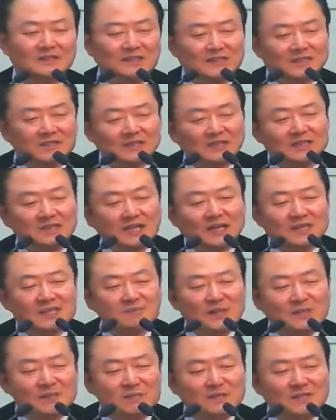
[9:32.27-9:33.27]

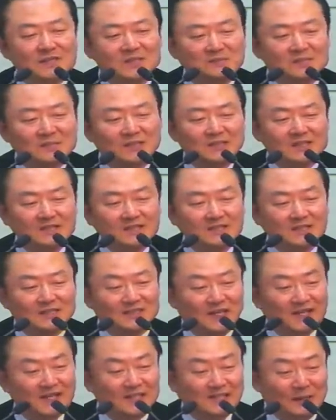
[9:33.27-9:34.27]
기다림의 믿음이 이
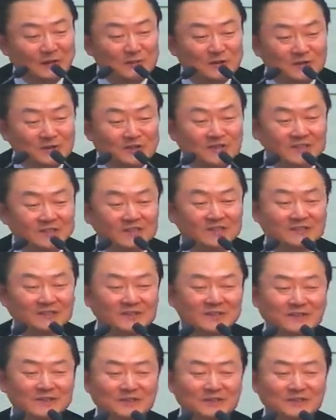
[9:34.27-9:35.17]
안에 담겨져 있는 거예요.